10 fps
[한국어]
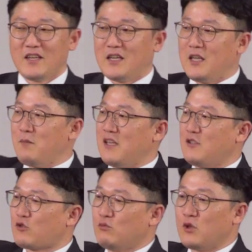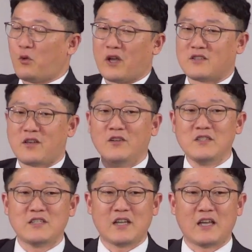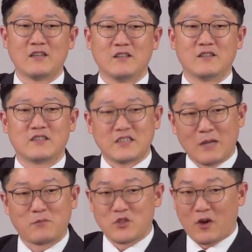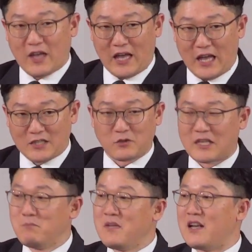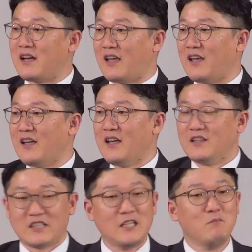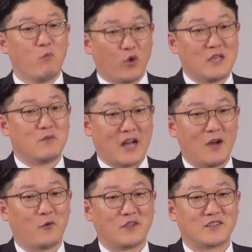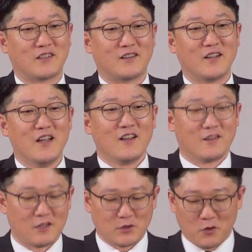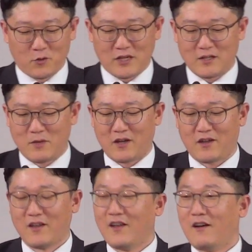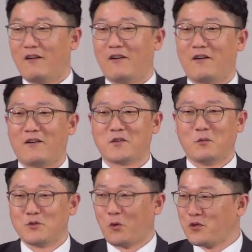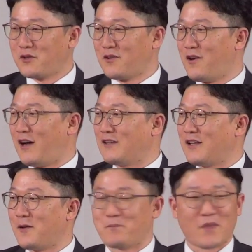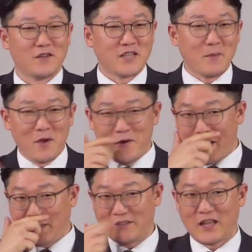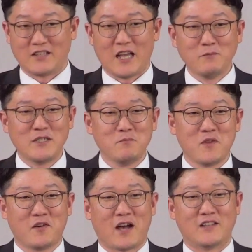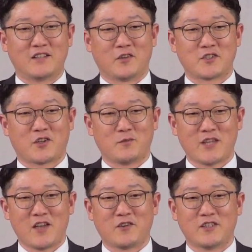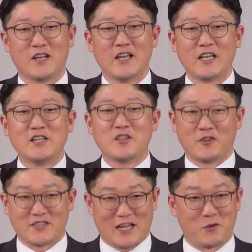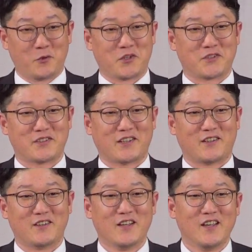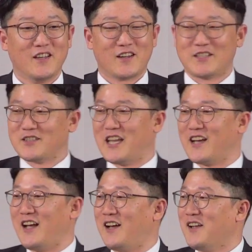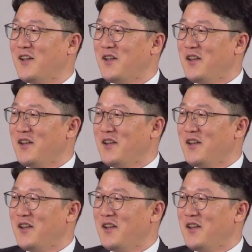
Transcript: 이미 줌을 통해서 현지에 있는 스탭들과 계속 긴밀하게 팀 모임을 하고 있어요. 근데 선교사님이 어, 너무 좋으셨던 것 같아요. 3명 가는데 한 30명 가는 것처럼 사역을 일정을 짜 놓으셨어요. 그래서 제가